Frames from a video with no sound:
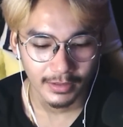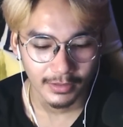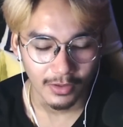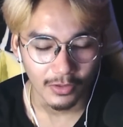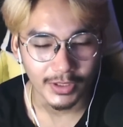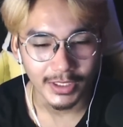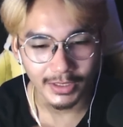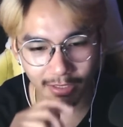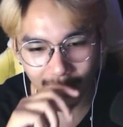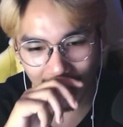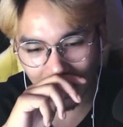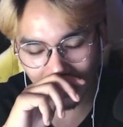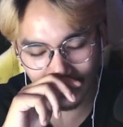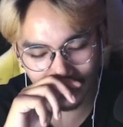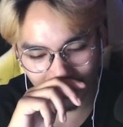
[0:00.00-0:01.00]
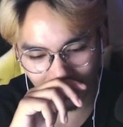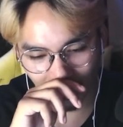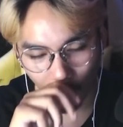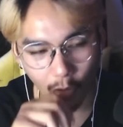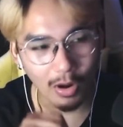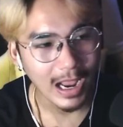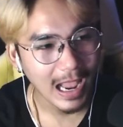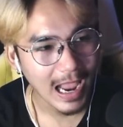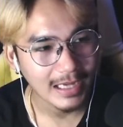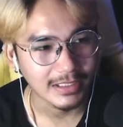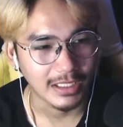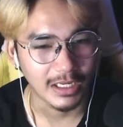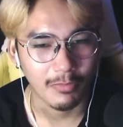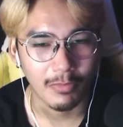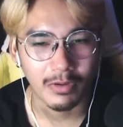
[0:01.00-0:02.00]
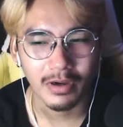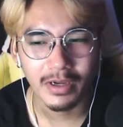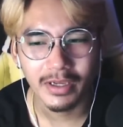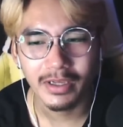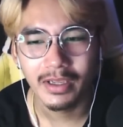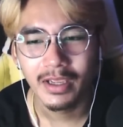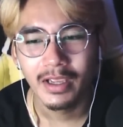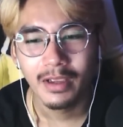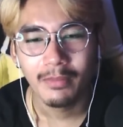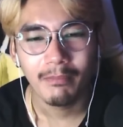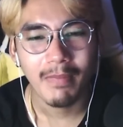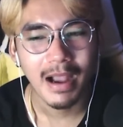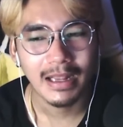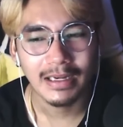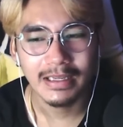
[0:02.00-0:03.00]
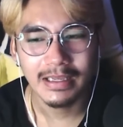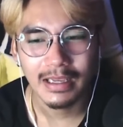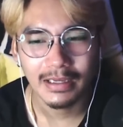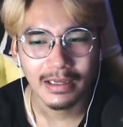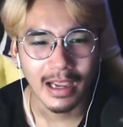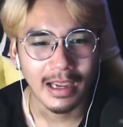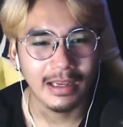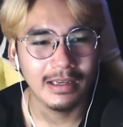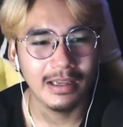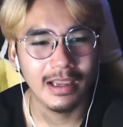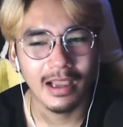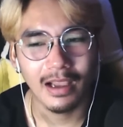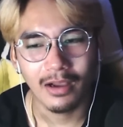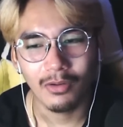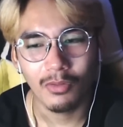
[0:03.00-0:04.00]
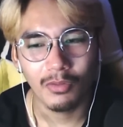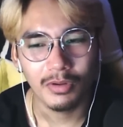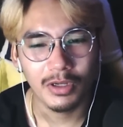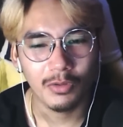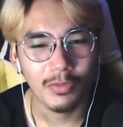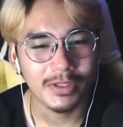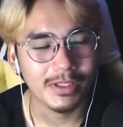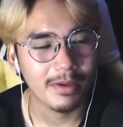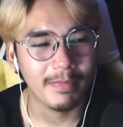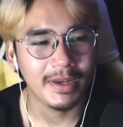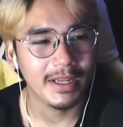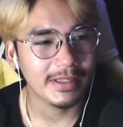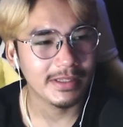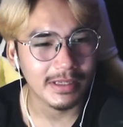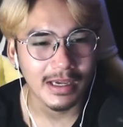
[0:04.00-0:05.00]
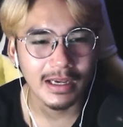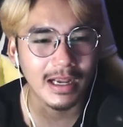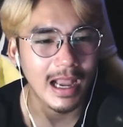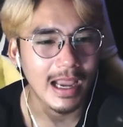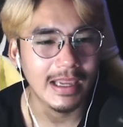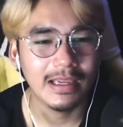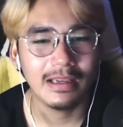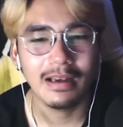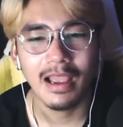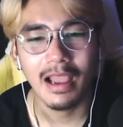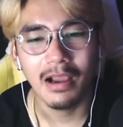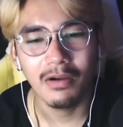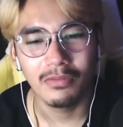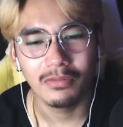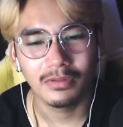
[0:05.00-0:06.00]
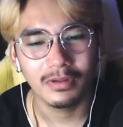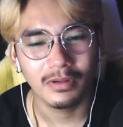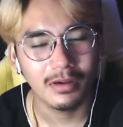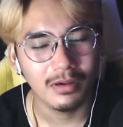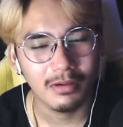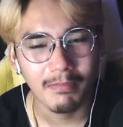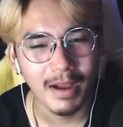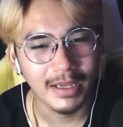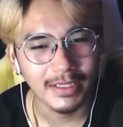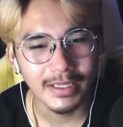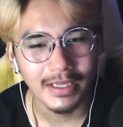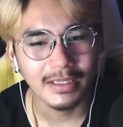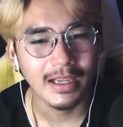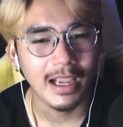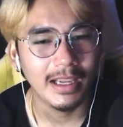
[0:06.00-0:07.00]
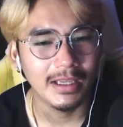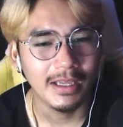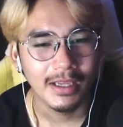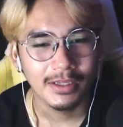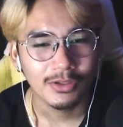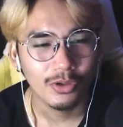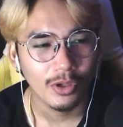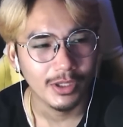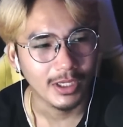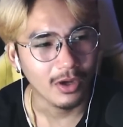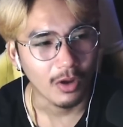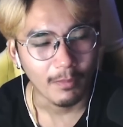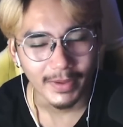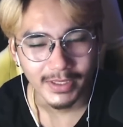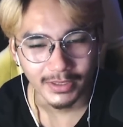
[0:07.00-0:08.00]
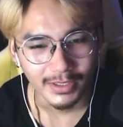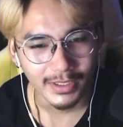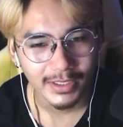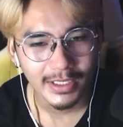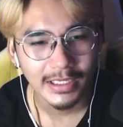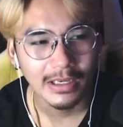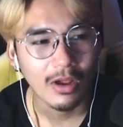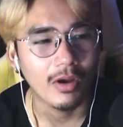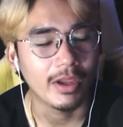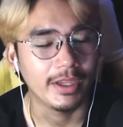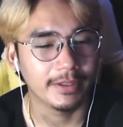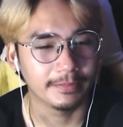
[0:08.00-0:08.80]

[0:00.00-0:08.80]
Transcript: น้องคริสติน่าก็เลยร้องไห้อย่างเลยว่าเอ้ยมาได้ยังไงเนี่ยโอ้นึกว่าจะไม่ได้เจอใครอีกแล้วเออมาได้ยังไงช่วยฉันออกไปจากที่นี่หน่อย